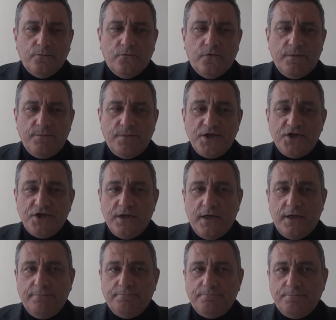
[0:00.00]
ve
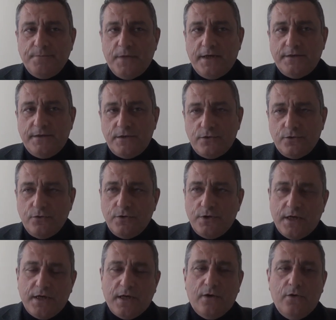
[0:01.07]
peşine ertesi gün
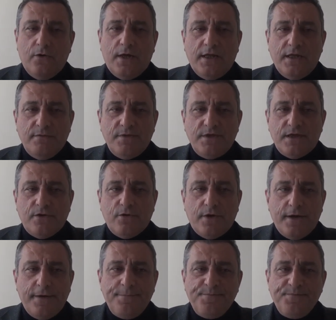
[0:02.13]
tekrar öğrendiğimize
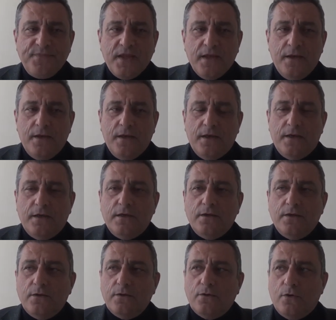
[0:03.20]
göre
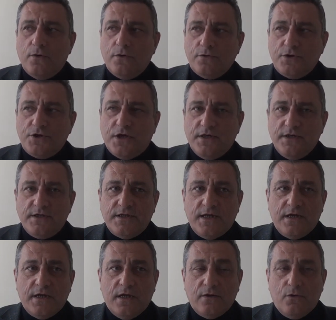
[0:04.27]
e, o şahıs
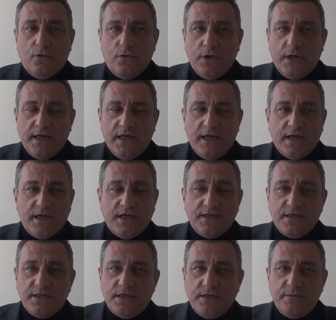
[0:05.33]
tekrar okula gelerek
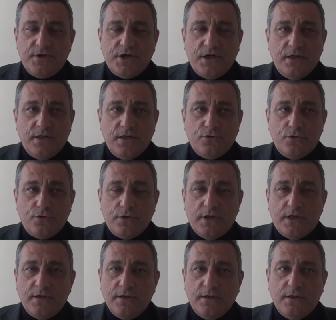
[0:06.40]
izinsiz bir şekilde
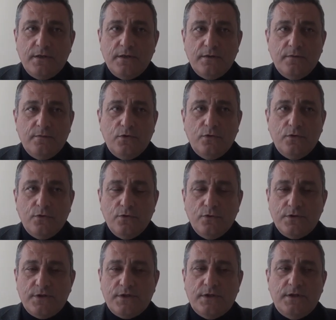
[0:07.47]
çocukların e,
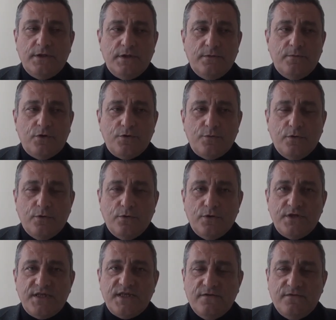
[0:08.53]
bulunduğu e, boş
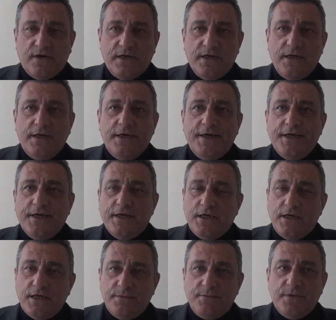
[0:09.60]
bulunduğu sınıfa e,
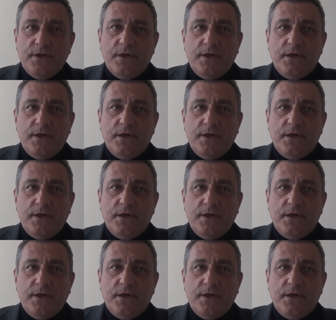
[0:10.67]
girip